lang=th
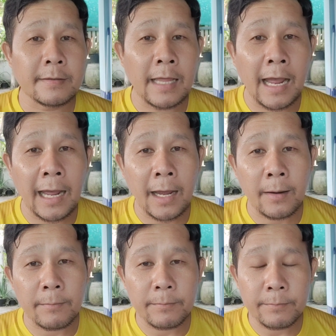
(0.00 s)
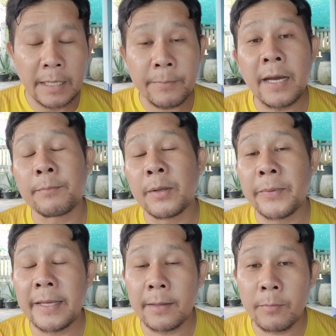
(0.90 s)
ถ้าเพื่อนเพื่อนพี่
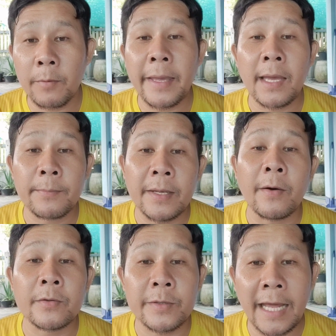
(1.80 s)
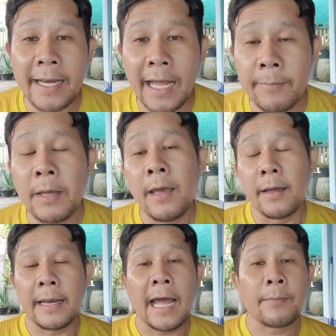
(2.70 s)
พี่พ่อแม่พี่น้องทุกท่านนะครับ
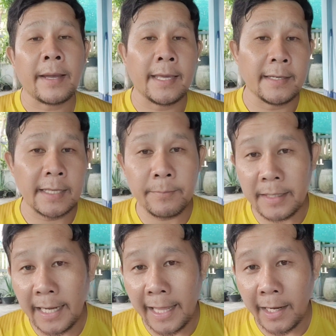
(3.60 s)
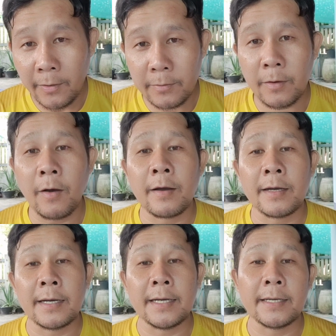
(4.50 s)
ได้มาเห็นคลิปนี้แล้วก็
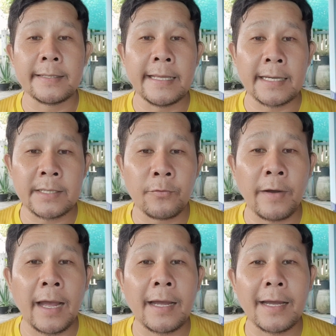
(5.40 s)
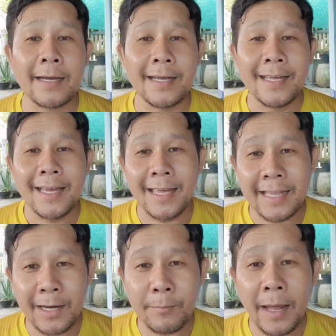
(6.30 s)
คืออยากจะฝากให้
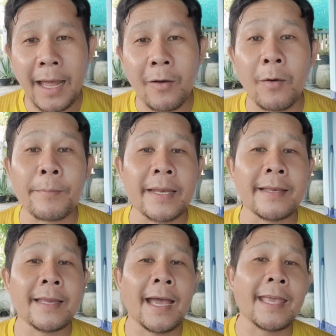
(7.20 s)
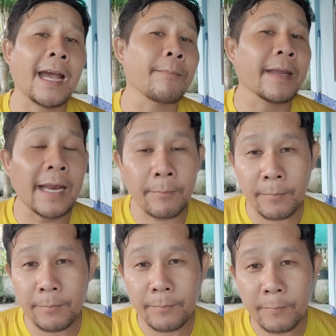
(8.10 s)
ท่านมาคอมเมนต์ให้คำแนะ
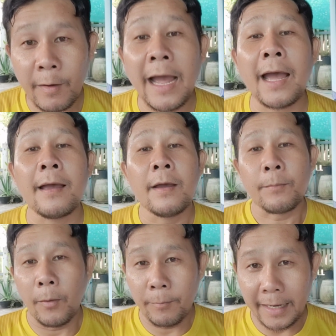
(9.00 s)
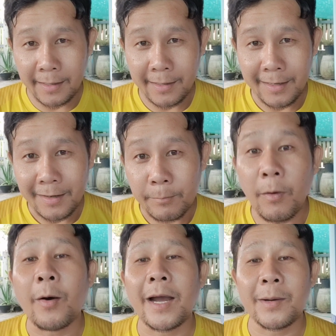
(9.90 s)
นำว่าผมนะ่ะเห
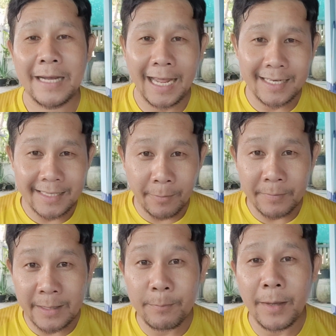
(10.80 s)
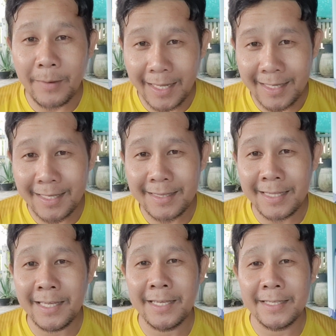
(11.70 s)
มาะกับการทำคลิปแบบไหน
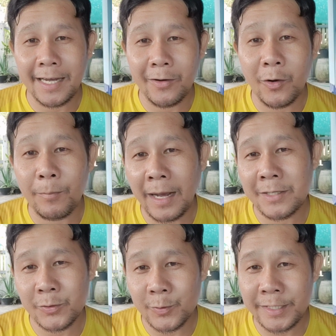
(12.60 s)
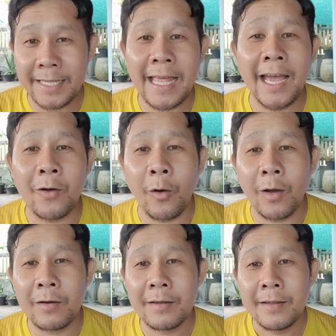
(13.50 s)
ที่จะออกมาสู่สายตาของ
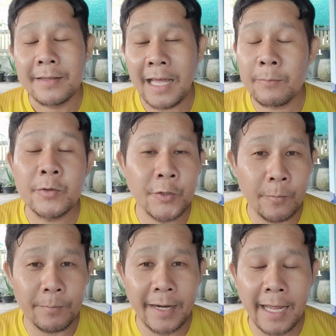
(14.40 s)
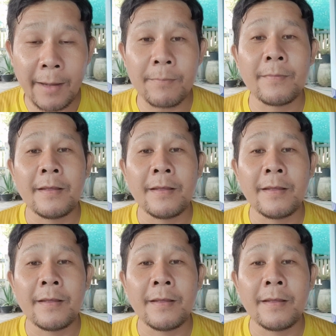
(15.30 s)
ท่านผู้ชมนะครับ